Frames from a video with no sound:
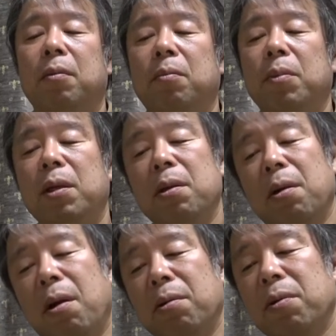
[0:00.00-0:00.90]
みんな
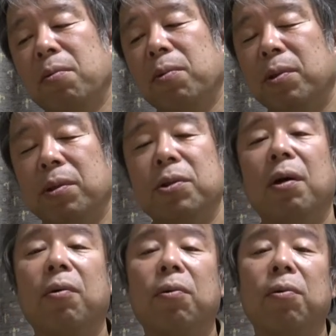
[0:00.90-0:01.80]
何をもってじゃ
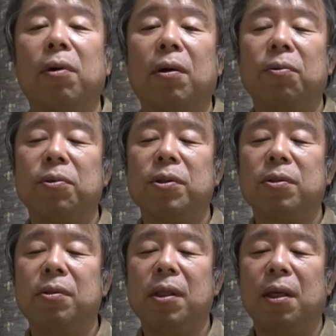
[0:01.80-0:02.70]
あコロナが落ち
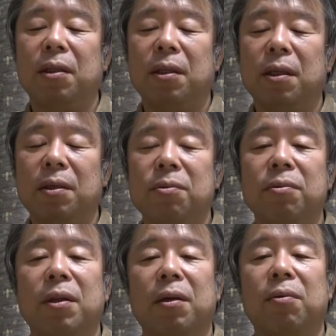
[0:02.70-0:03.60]
着いたって言う
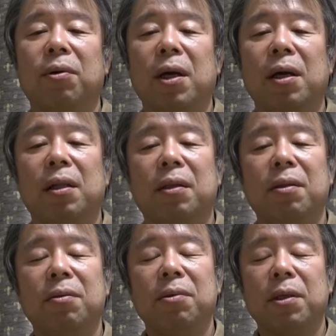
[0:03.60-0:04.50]
んだろうなっ
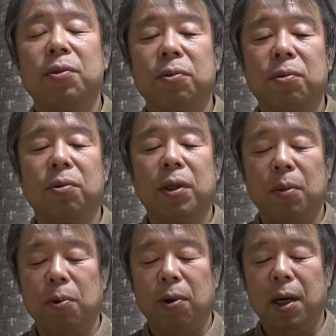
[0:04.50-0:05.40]
ていうのはちょっと疑
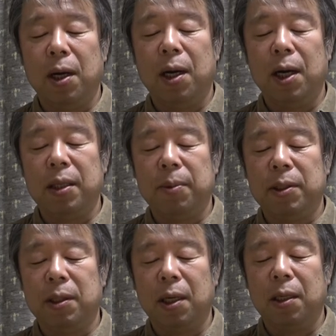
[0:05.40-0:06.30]
問がありま
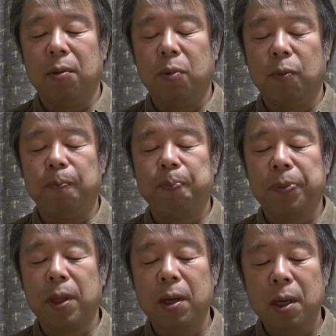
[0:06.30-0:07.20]
すけれども
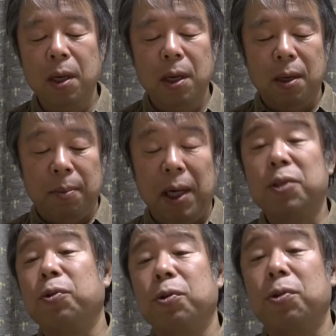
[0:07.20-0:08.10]
まあ
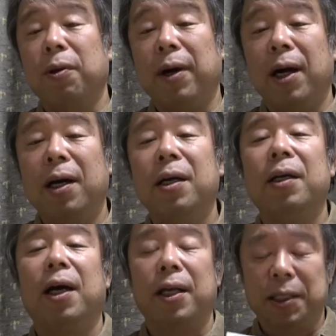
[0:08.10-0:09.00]
ちょっとそれは
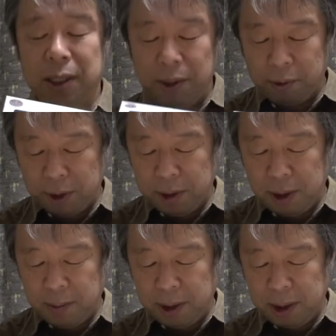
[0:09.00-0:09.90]
話が横にそ
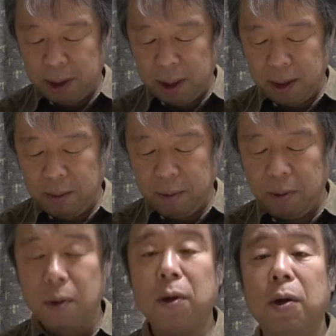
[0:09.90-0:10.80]
れましたけれども
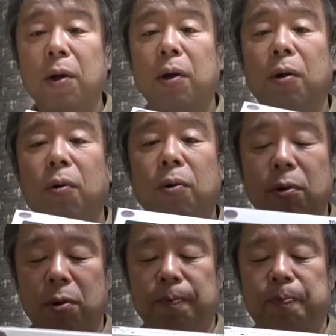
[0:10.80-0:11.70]
こ
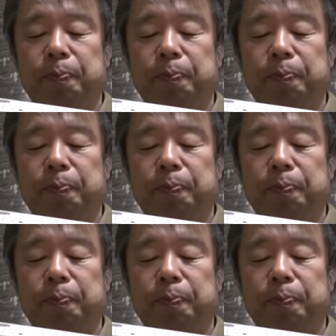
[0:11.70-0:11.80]
の